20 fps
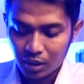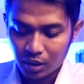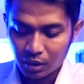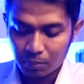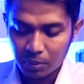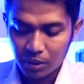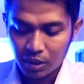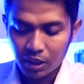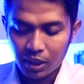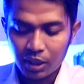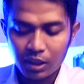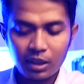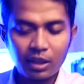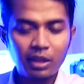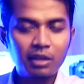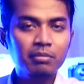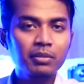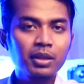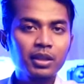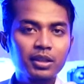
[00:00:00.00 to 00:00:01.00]
lebih tahan
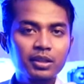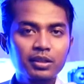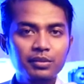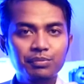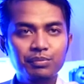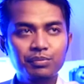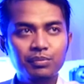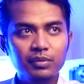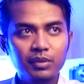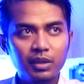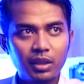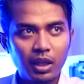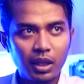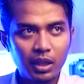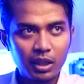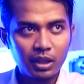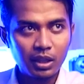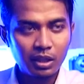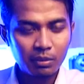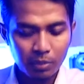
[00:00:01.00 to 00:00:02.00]
lama
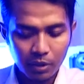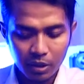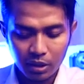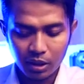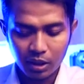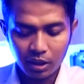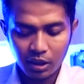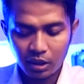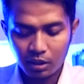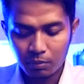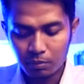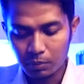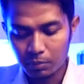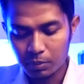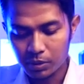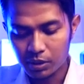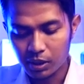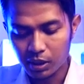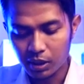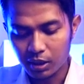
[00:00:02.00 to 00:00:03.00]
karena baterainya
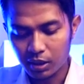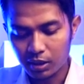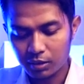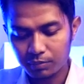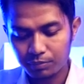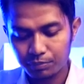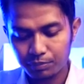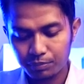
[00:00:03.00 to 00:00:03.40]
lebih besar